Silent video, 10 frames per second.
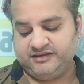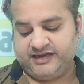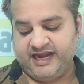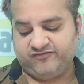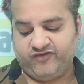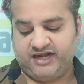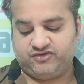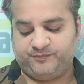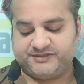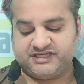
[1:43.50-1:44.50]
गेट फ्लैट
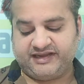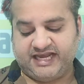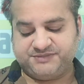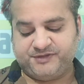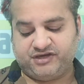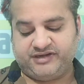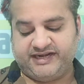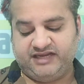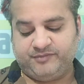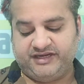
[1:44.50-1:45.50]
टू परसेंट कैशबैक ऑन
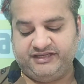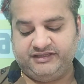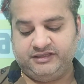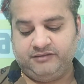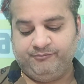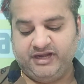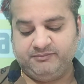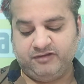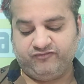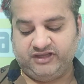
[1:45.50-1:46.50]
एडिंग मनी
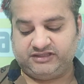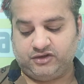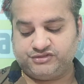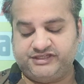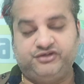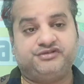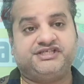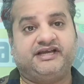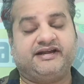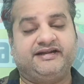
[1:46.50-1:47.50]
मिनिमम वन थाउजेंड
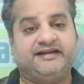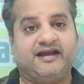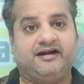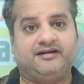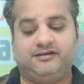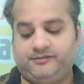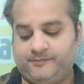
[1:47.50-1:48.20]
यूजिंग क्रेडिट कार्ड